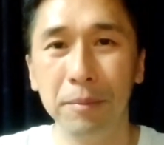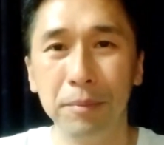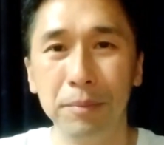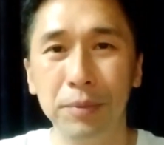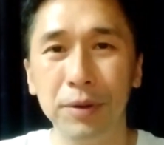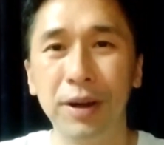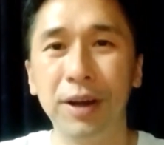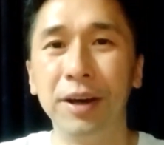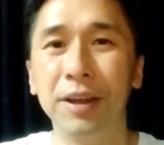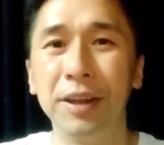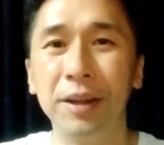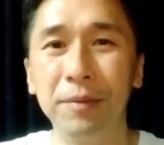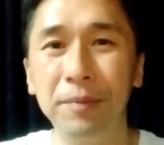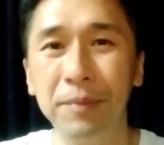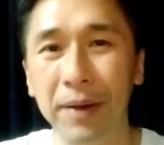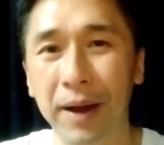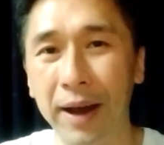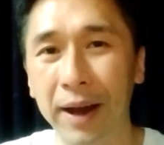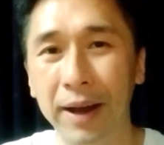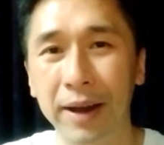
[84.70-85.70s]
不可能
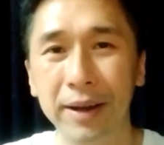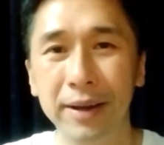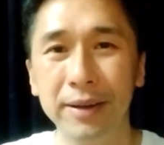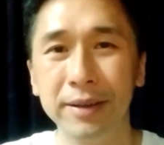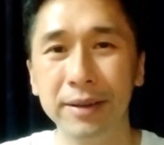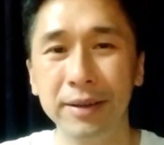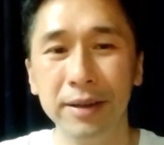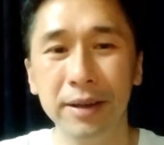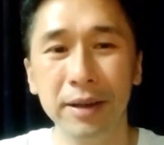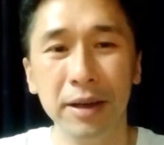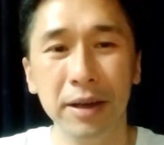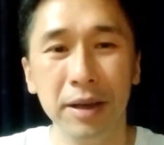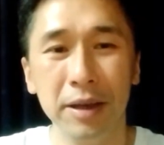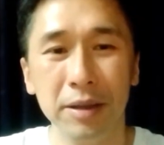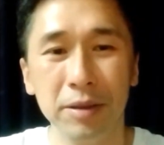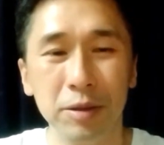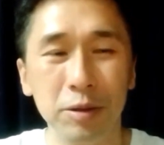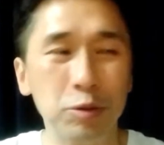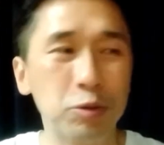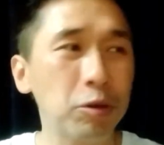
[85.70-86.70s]
吧？
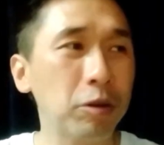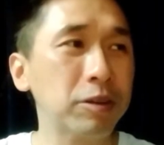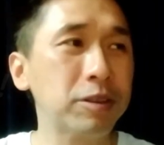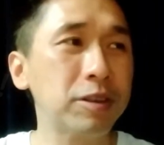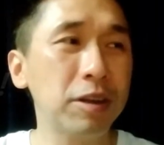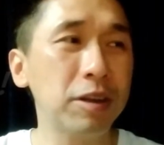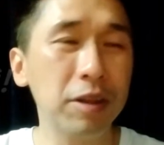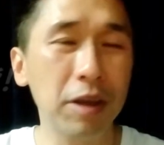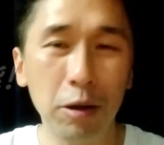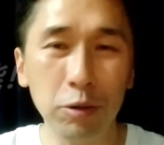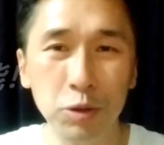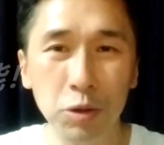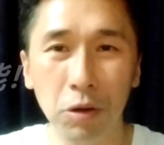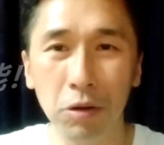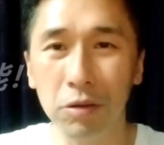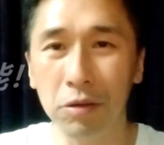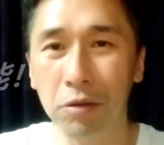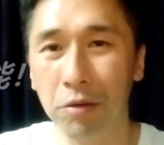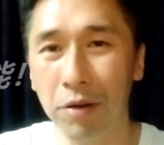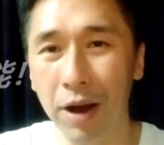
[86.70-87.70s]
你说真的要
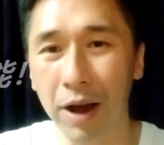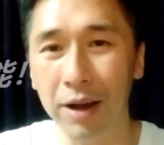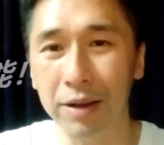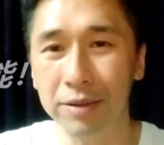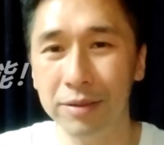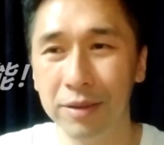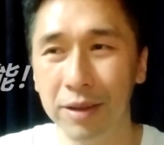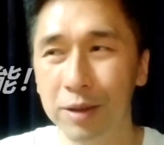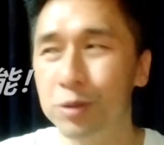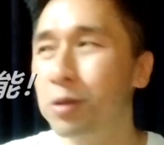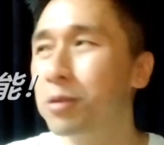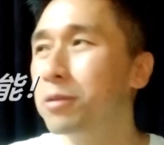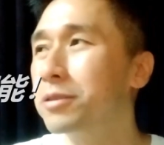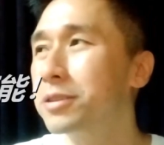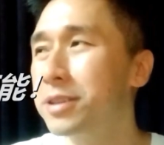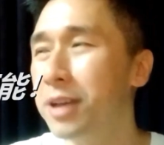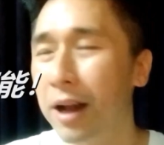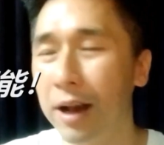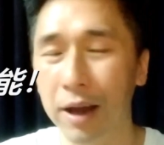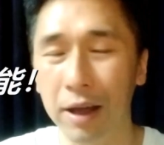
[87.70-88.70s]
冲的话，那冲
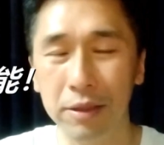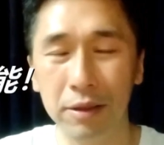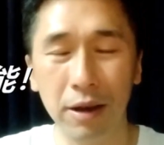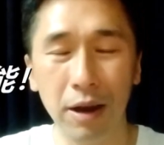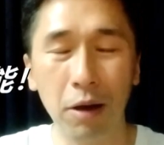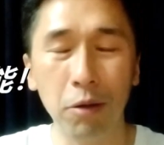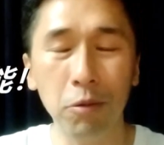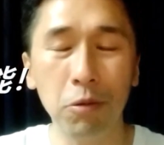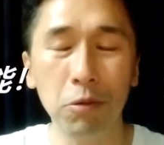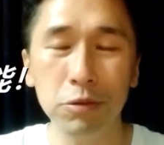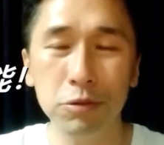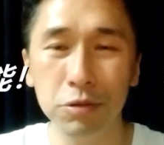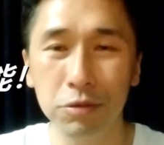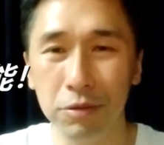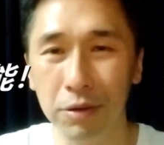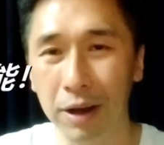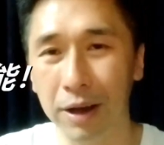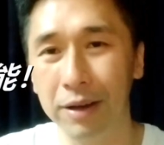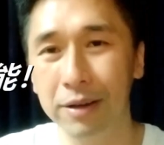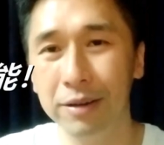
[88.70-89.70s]
香港的劳工
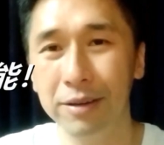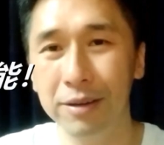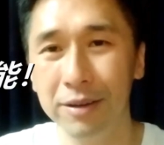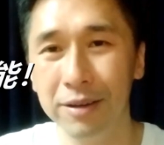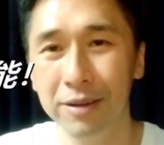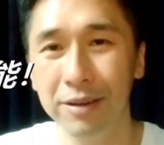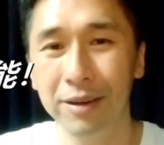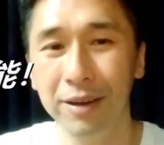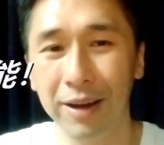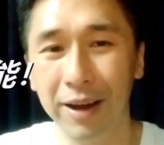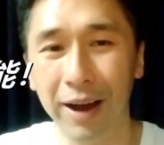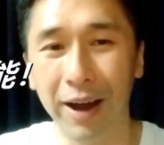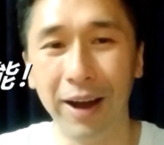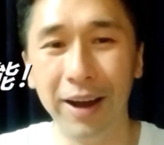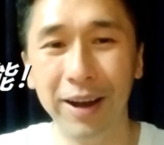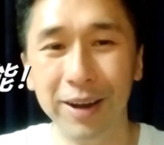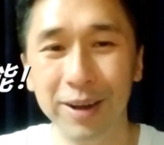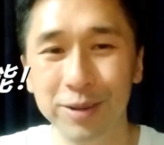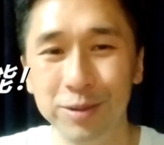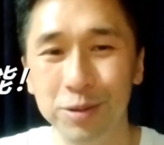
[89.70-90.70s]
处了，
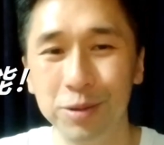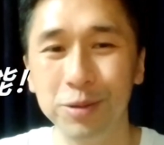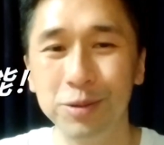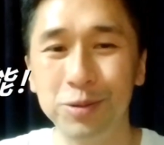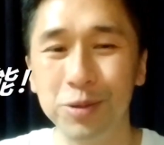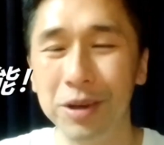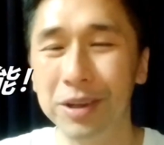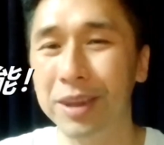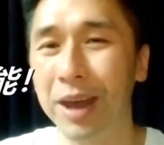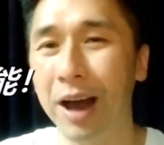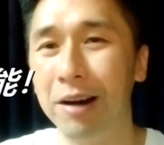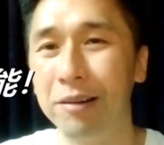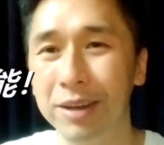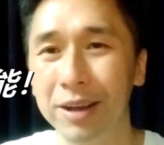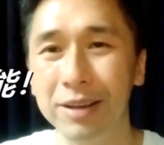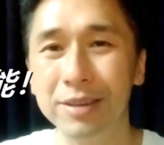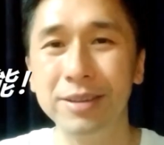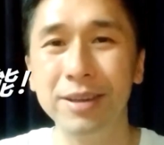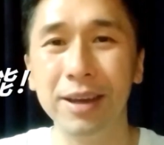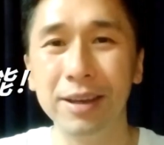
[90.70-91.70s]
啊，去追讨那
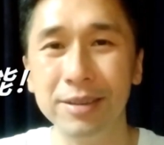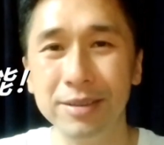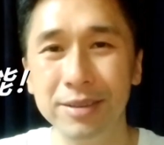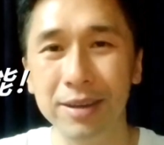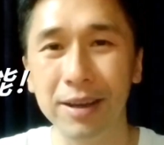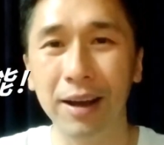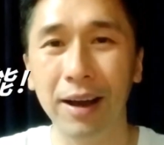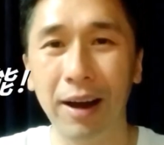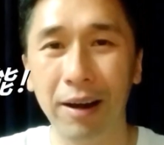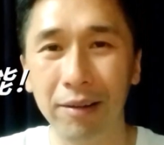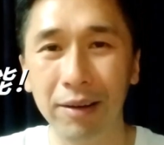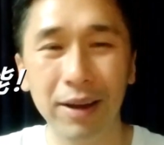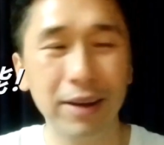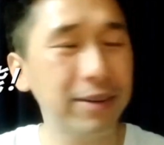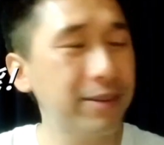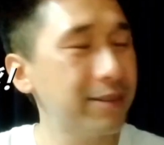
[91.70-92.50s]
个欠薪好了。